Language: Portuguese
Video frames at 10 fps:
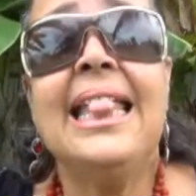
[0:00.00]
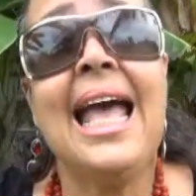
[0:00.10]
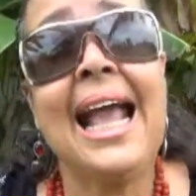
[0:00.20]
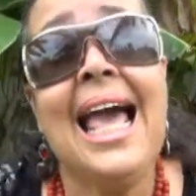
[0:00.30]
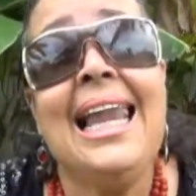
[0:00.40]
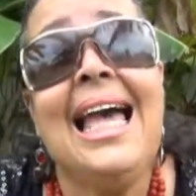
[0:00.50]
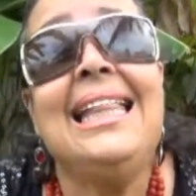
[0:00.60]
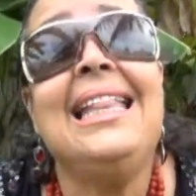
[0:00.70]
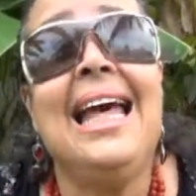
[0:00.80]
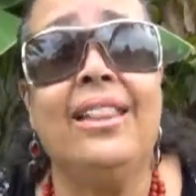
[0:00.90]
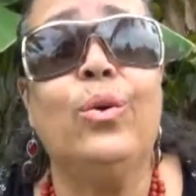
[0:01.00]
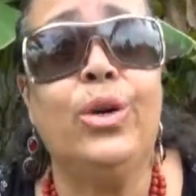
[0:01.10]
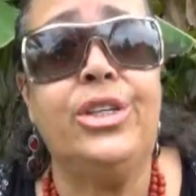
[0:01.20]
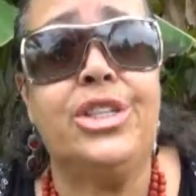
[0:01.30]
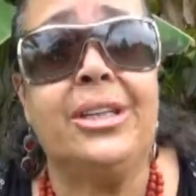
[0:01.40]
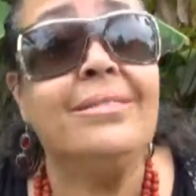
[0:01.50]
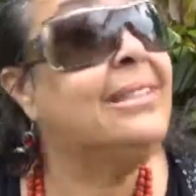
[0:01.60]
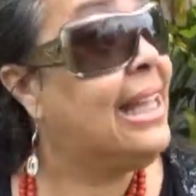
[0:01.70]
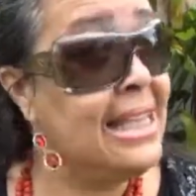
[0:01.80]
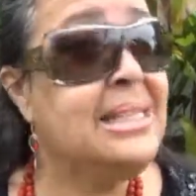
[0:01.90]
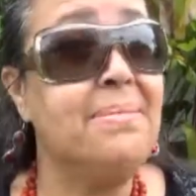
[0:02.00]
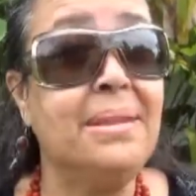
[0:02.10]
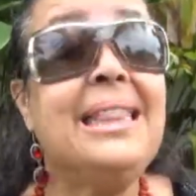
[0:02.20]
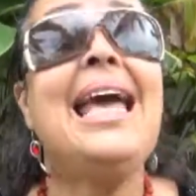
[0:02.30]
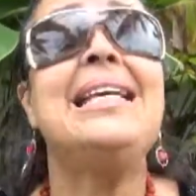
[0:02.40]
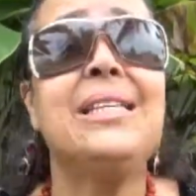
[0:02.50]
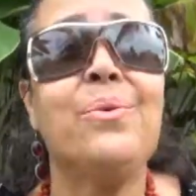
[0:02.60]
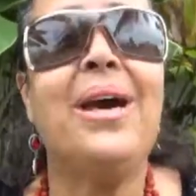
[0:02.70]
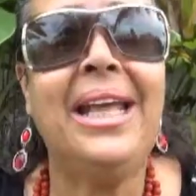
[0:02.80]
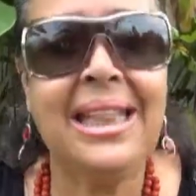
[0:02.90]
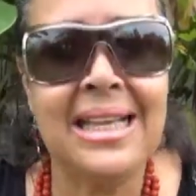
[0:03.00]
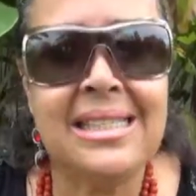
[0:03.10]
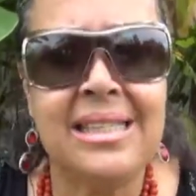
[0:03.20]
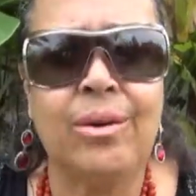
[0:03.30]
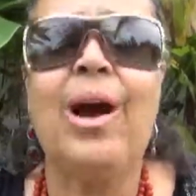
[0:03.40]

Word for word: na calada da noite, 10h45,